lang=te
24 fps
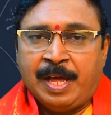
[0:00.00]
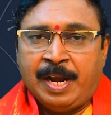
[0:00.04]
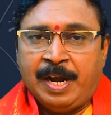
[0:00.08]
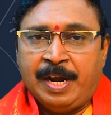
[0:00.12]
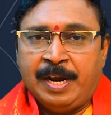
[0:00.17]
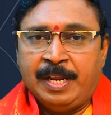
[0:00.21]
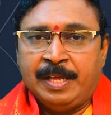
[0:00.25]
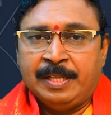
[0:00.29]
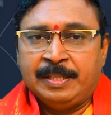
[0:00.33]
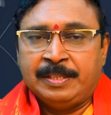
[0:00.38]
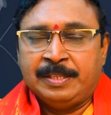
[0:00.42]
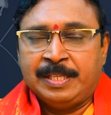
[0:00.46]

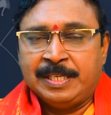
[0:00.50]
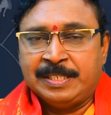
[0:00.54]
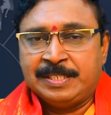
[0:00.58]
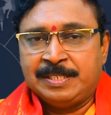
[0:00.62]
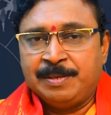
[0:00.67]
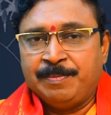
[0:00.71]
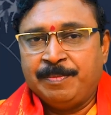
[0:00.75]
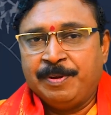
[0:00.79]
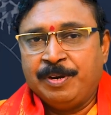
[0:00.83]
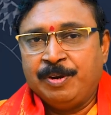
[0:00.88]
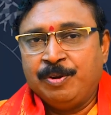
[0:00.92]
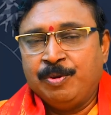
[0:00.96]
అలానే
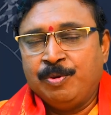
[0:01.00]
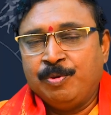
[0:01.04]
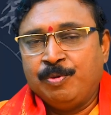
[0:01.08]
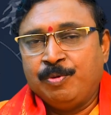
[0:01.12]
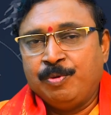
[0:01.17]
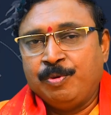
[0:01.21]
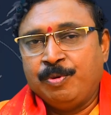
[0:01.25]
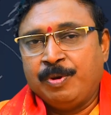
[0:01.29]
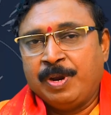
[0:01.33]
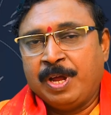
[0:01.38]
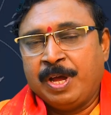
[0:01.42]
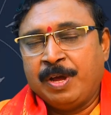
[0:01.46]
దశమంలో
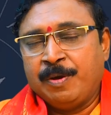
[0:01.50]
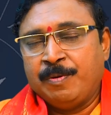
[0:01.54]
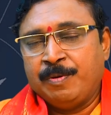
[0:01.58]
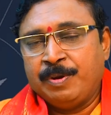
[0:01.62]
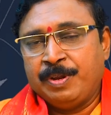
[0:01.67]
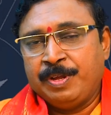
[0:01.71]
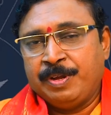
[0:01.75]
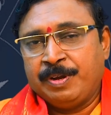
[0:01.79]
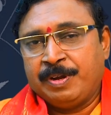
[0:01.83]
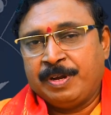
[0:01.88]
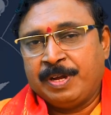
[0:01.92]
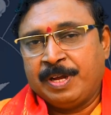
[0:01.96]
గురు
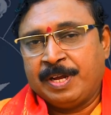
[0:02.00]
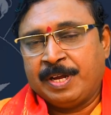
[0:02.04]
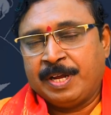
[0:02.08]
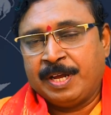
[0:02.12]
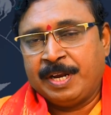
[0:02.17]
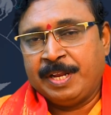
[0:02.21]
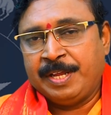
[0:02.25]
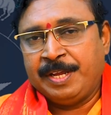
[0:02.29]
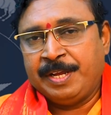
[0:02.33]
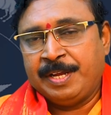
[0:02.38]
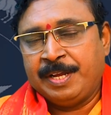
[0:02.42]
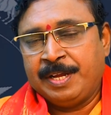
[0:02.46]
రాహుల యొక్క
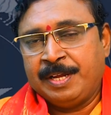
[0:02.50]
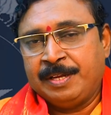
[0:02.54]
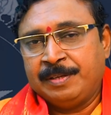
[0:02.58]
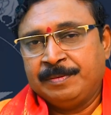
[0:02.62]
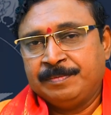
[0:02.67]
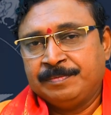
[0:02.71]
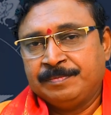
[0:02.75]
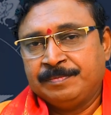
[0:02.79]
కలయిక